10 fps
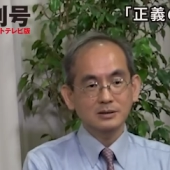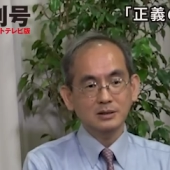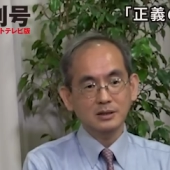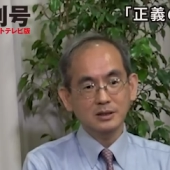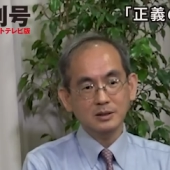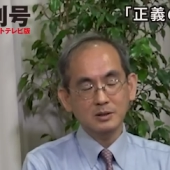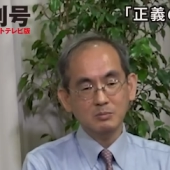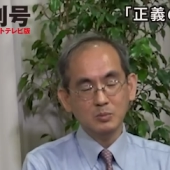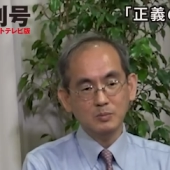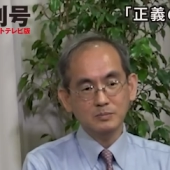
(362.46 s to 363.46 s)
うん、
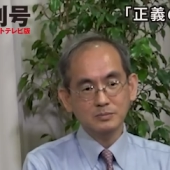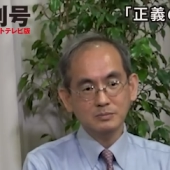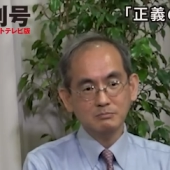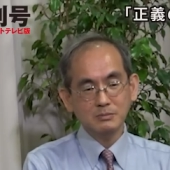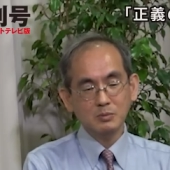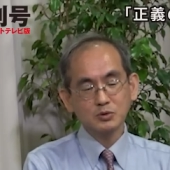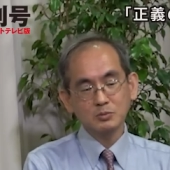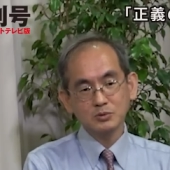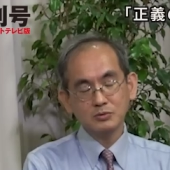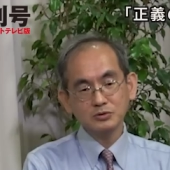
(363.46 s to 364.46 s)
えー、もと
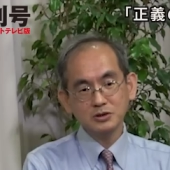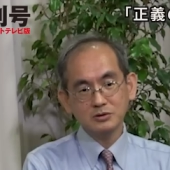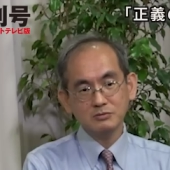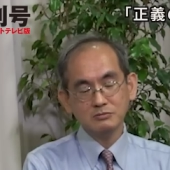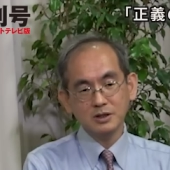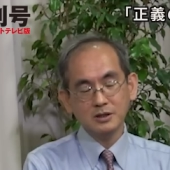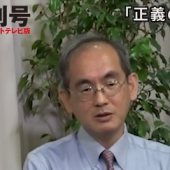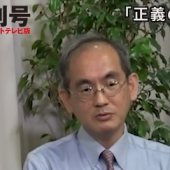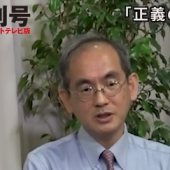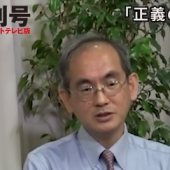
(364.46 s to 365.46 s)
もとロシアと
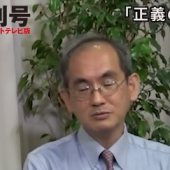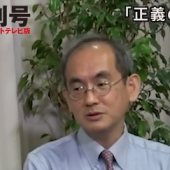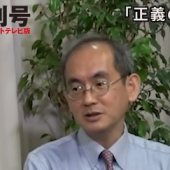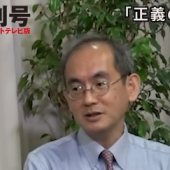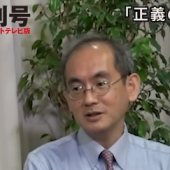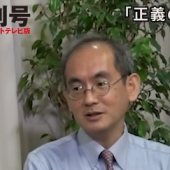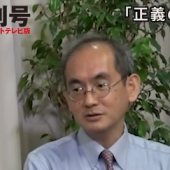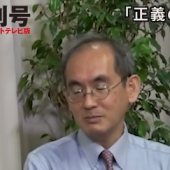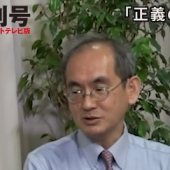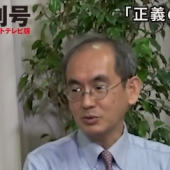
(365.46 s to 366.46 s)
ウクライナは同じ国、
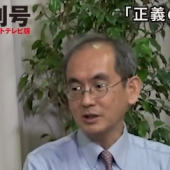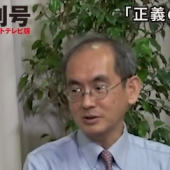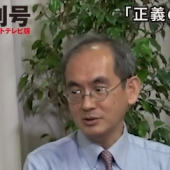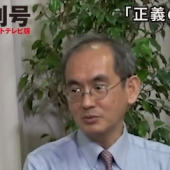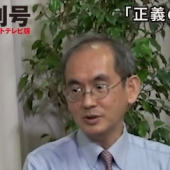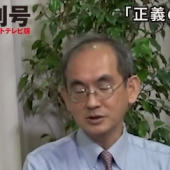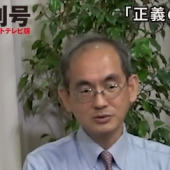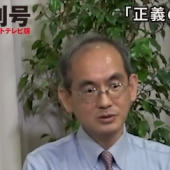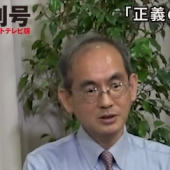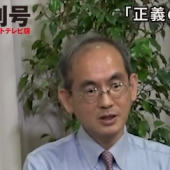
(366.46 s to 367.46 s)
まあ、ソ連っていう同じ
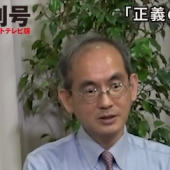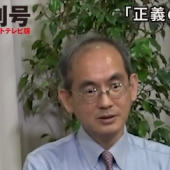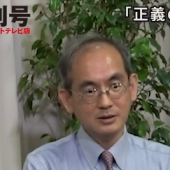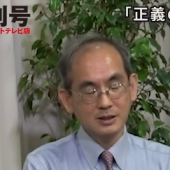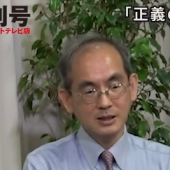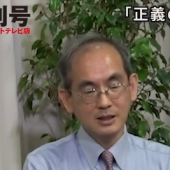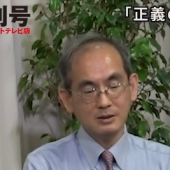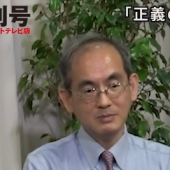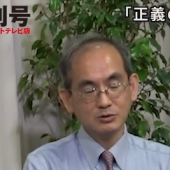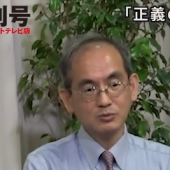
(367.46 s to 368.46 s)
国であっ
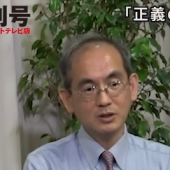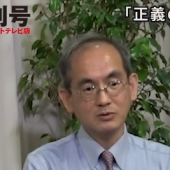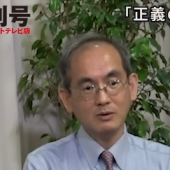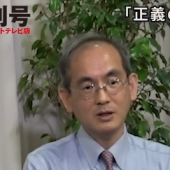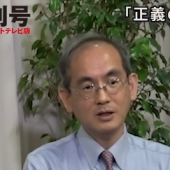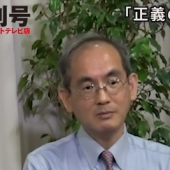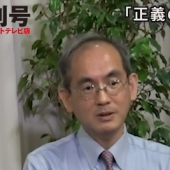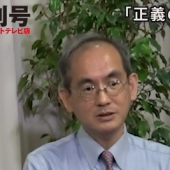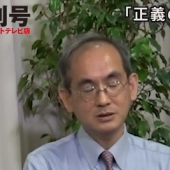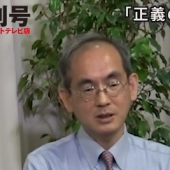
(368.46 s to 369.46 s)
て、まあ、その後分かり
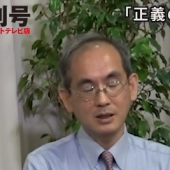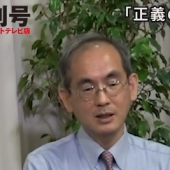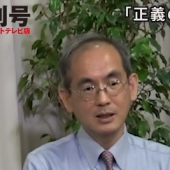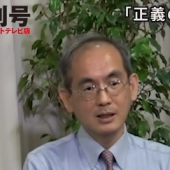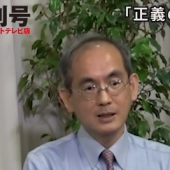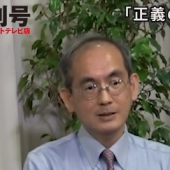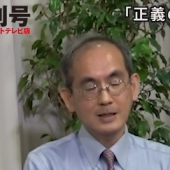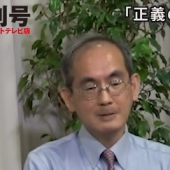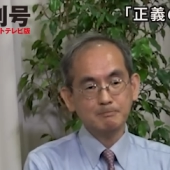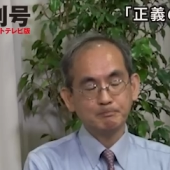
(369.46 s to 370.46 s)
ました。
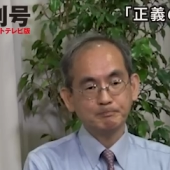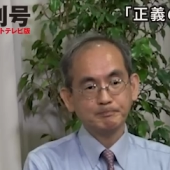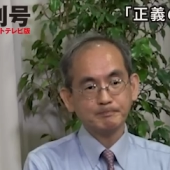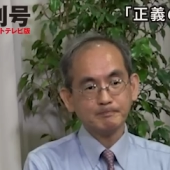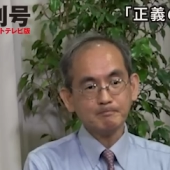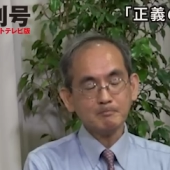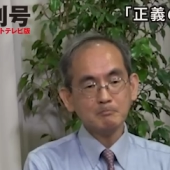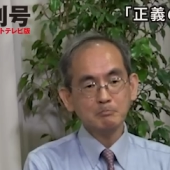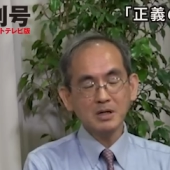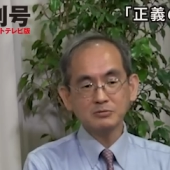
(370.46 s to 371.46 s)
で
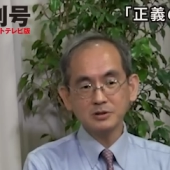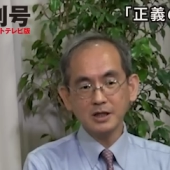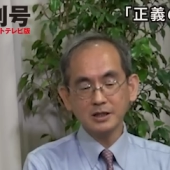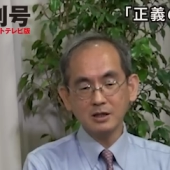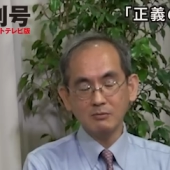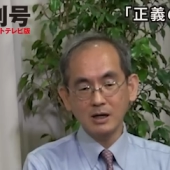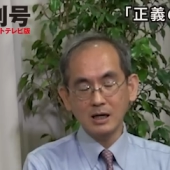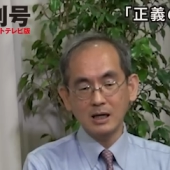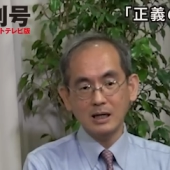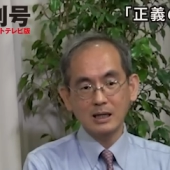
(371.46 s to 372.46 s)
まあ、ウクライナ
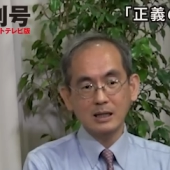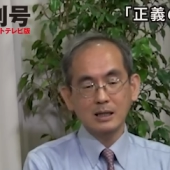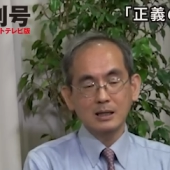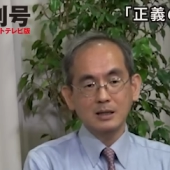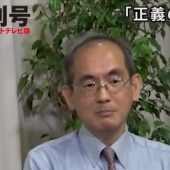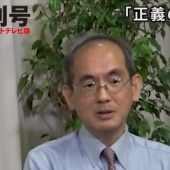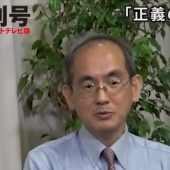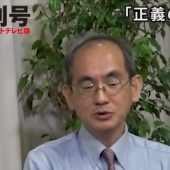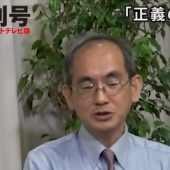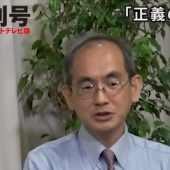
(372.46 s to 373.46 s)
は、まあ、
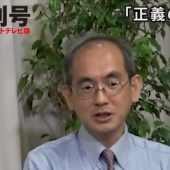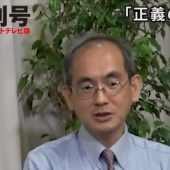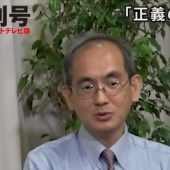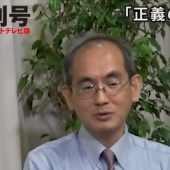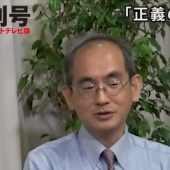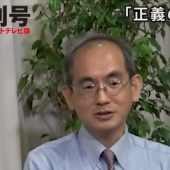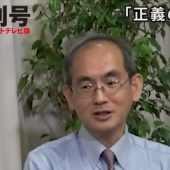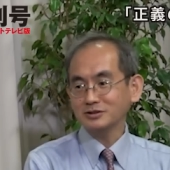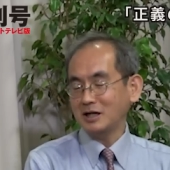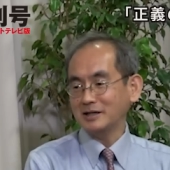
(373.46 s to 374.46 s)
ロシアとはつ
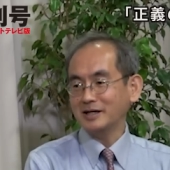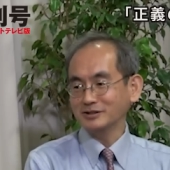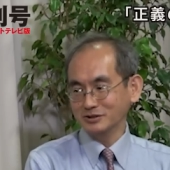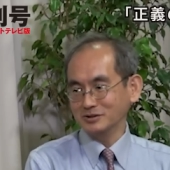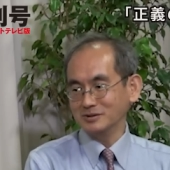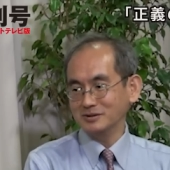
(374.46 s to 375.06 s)
かず離れず、